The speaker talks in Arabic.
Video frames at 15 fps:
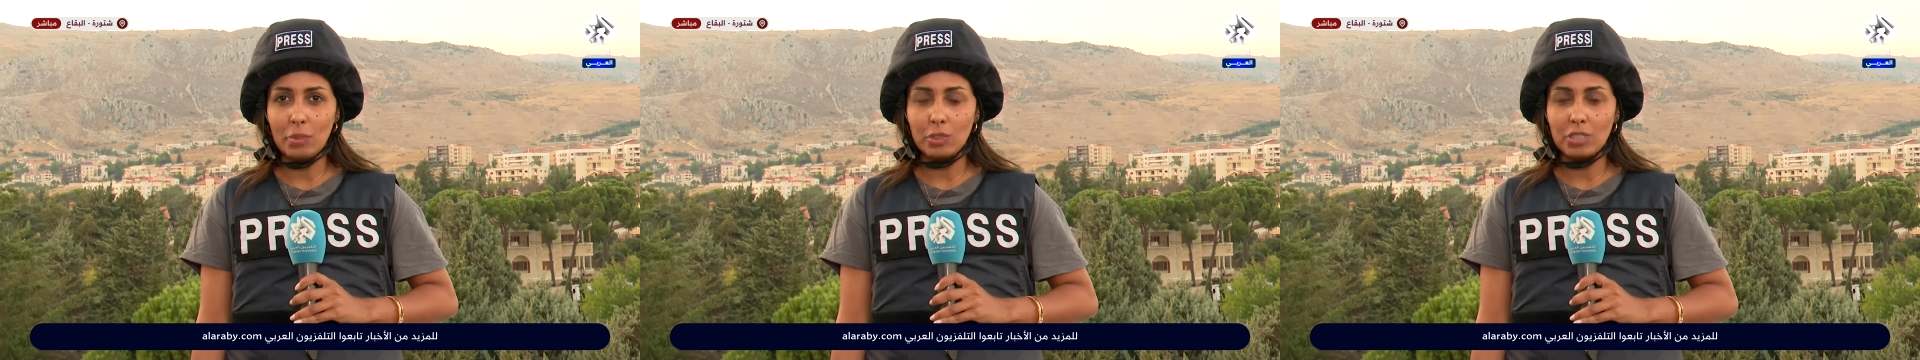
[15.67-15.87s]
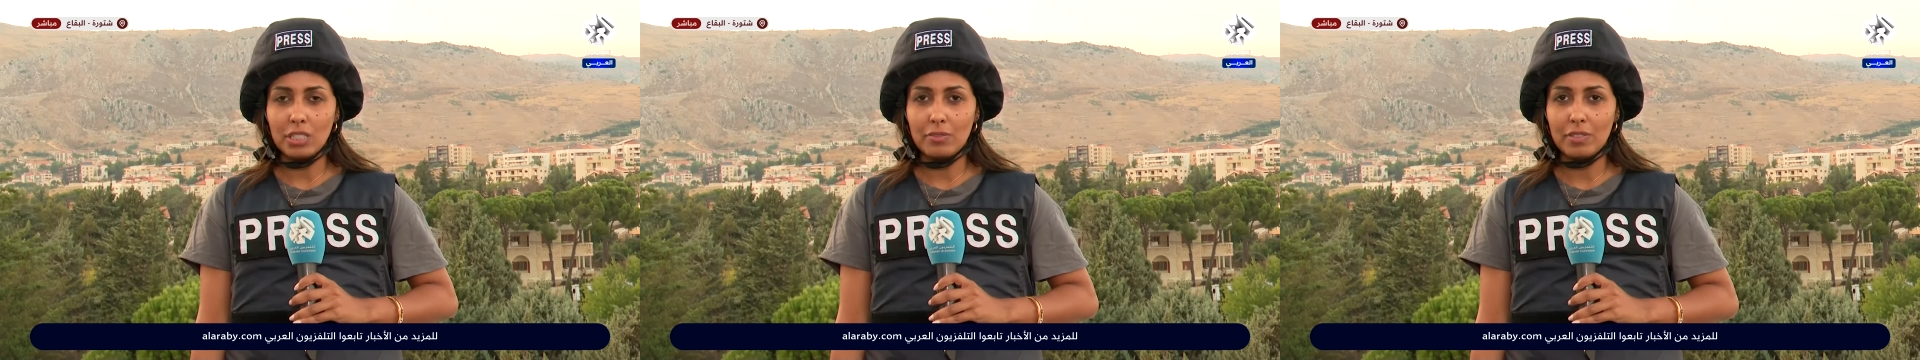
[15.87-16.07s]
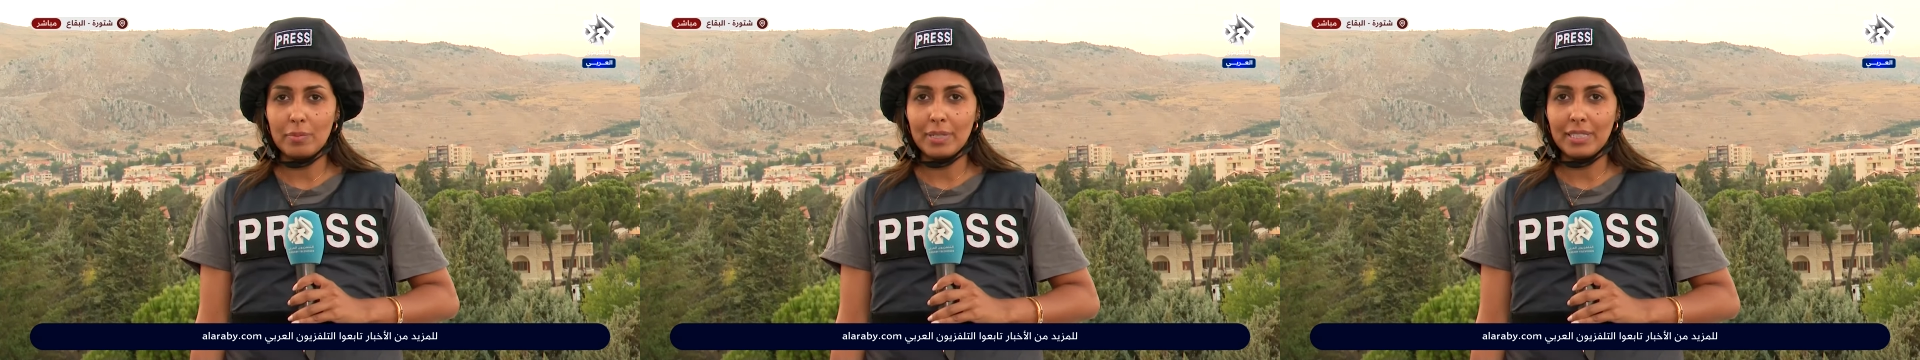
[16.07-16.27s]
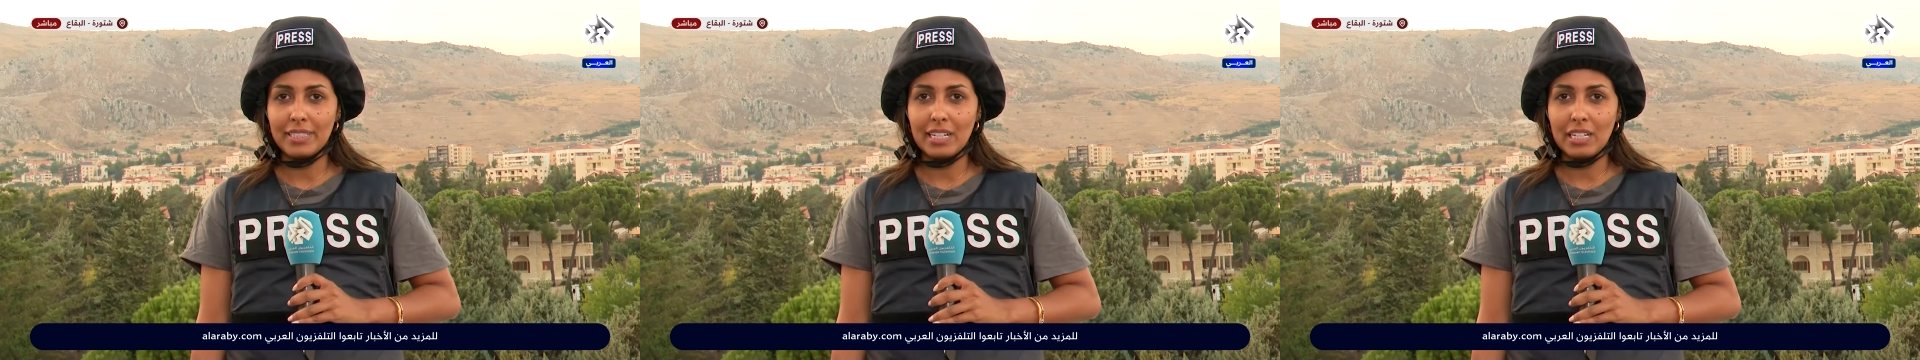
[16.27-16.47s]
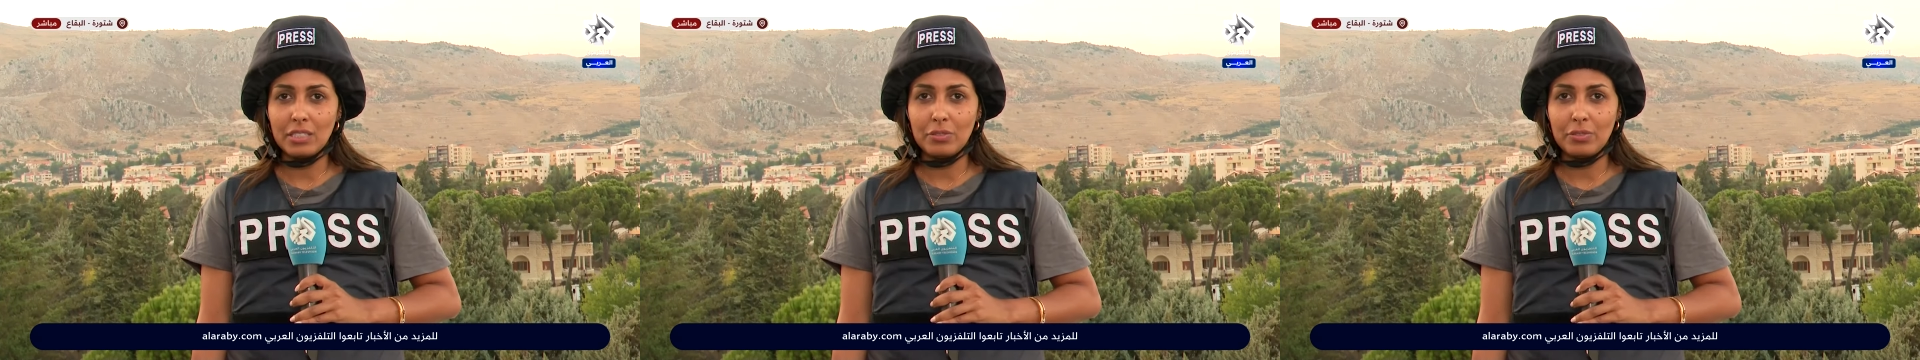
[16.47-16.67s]
مختلف
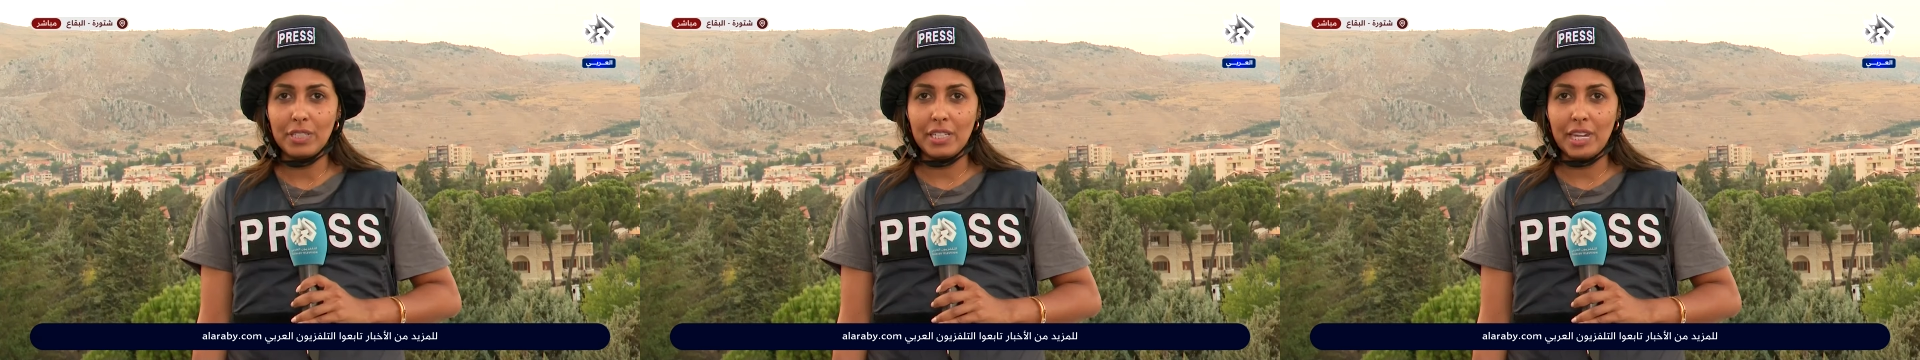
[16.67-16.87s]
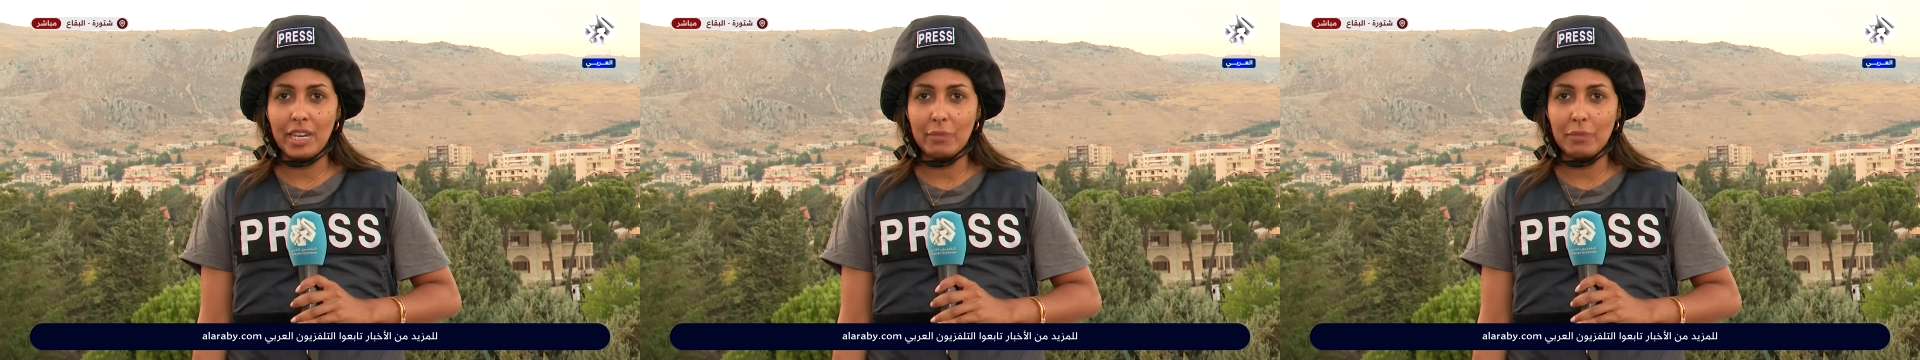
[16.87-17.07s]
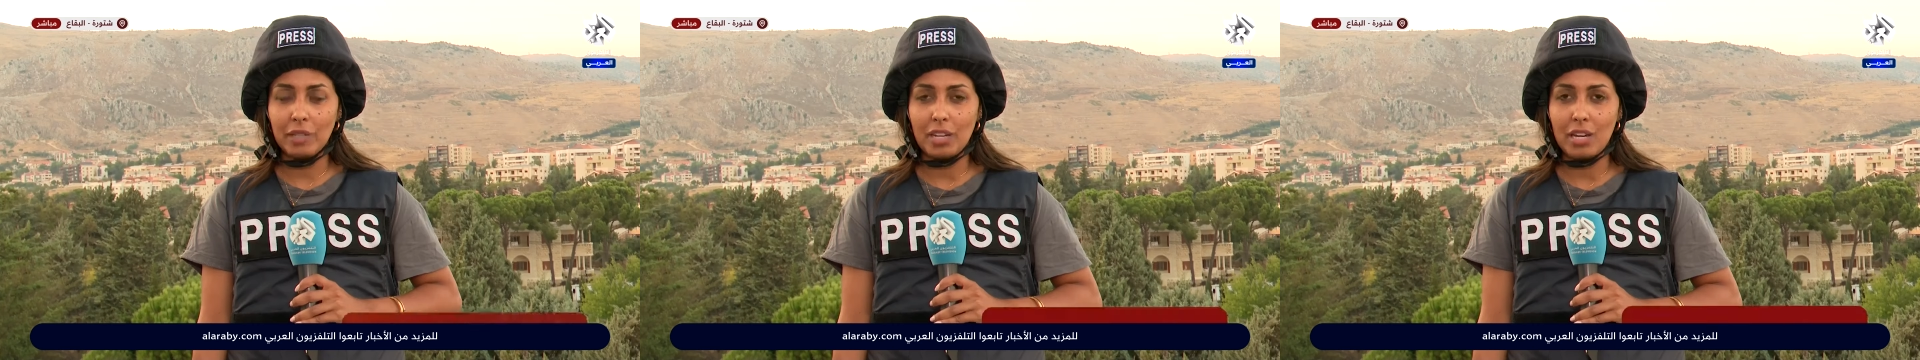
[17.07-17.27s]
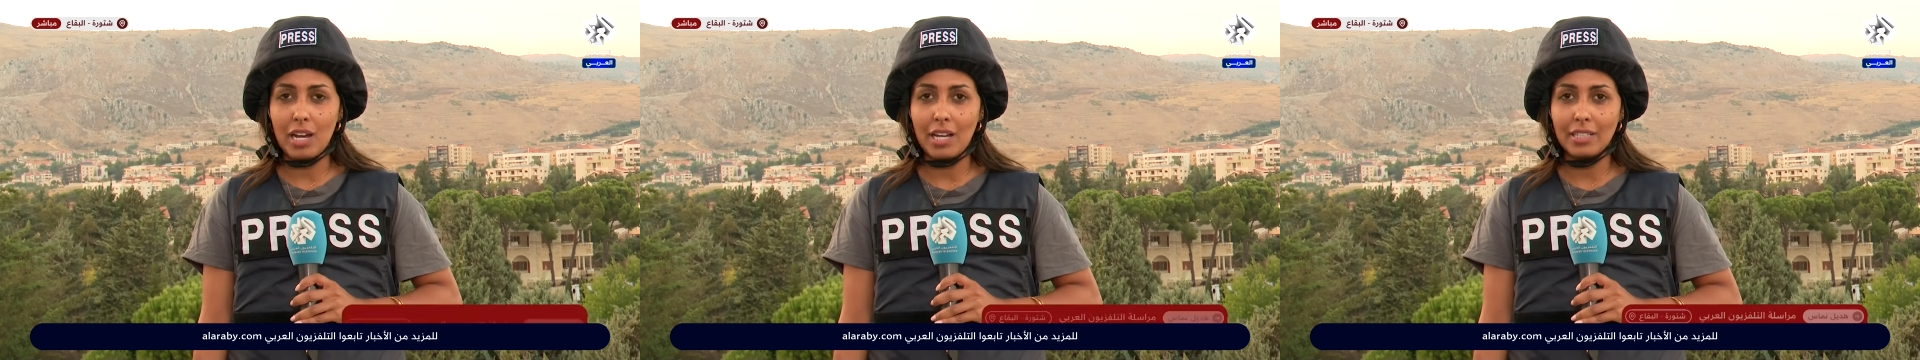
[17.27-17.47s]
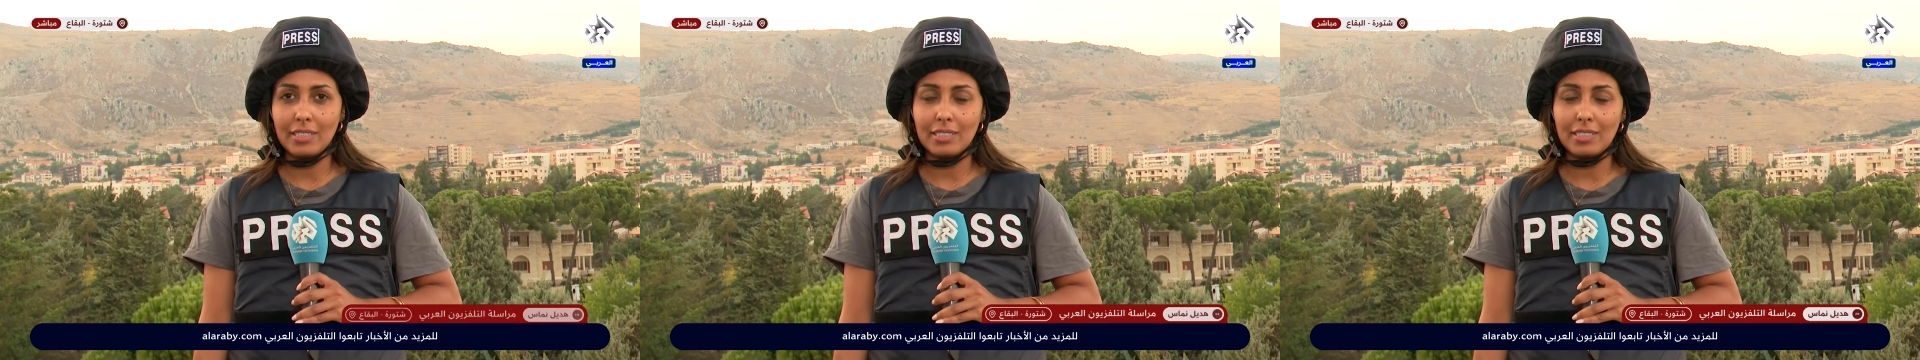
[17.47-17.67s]
البلدات في
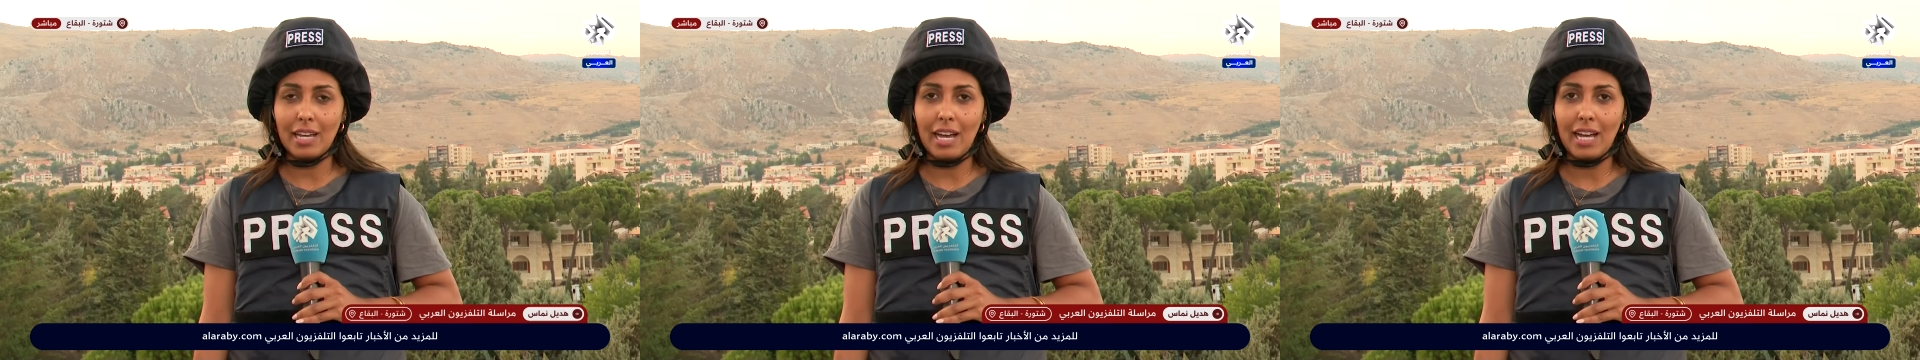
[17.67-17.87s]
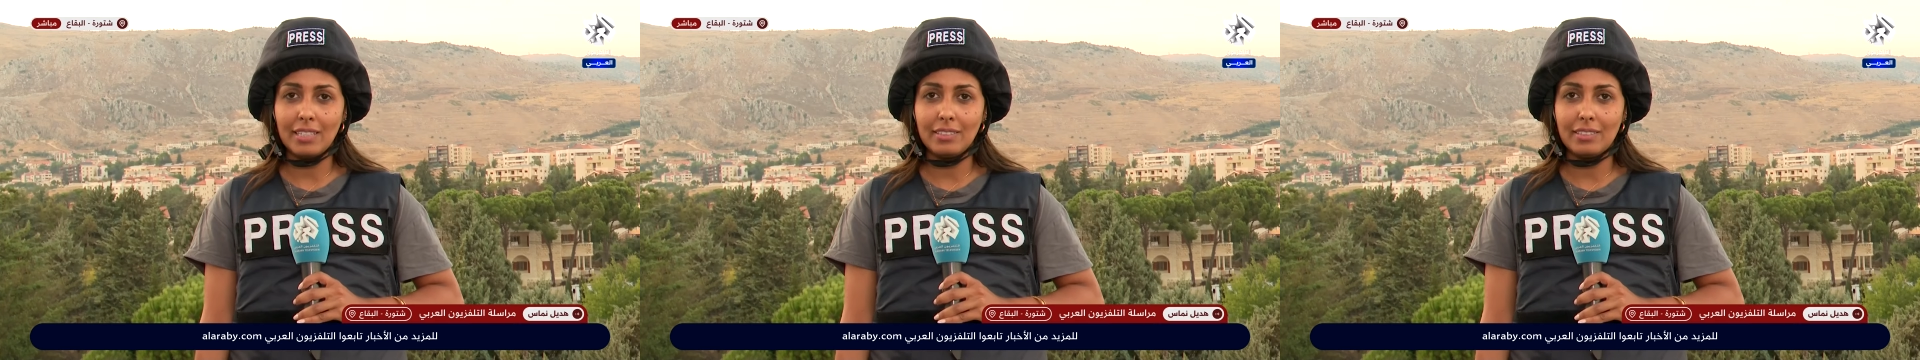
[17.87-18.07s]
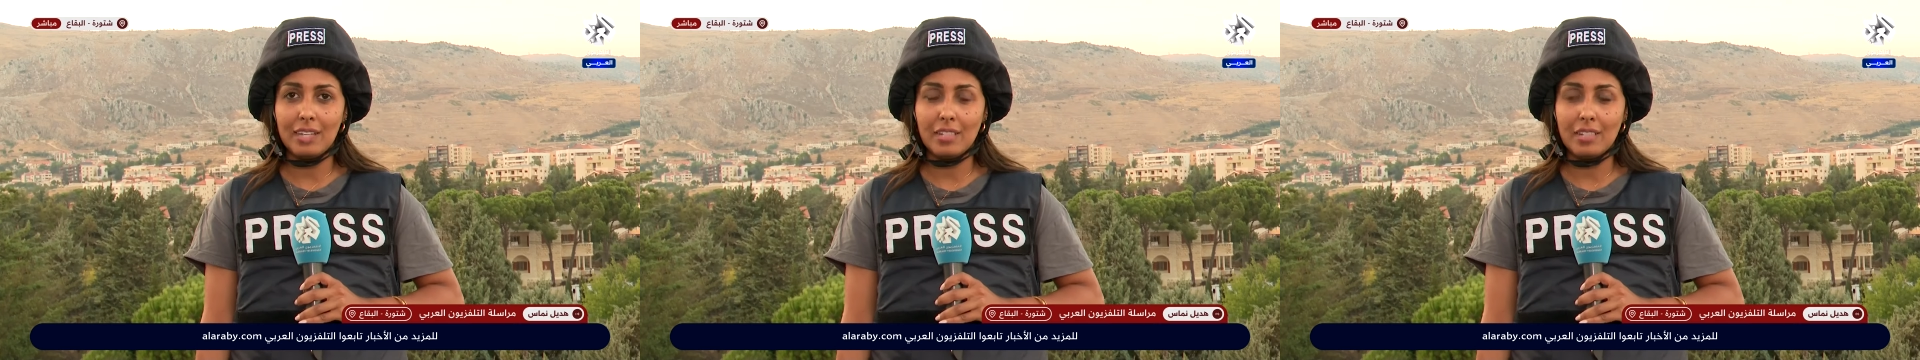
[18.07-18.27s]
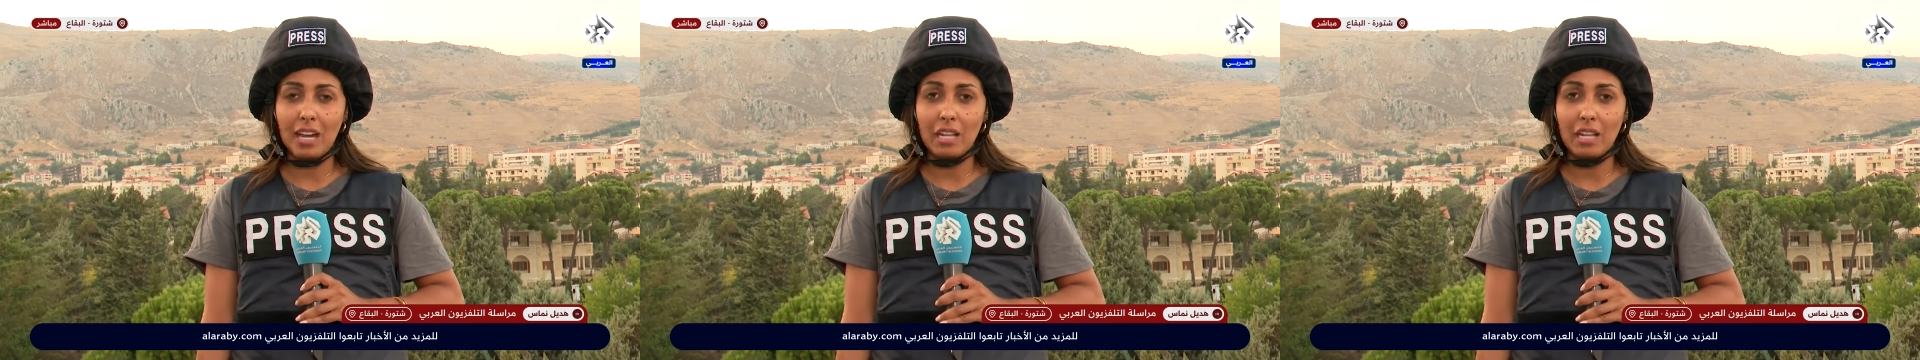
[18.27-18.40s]
البقاع نتحدث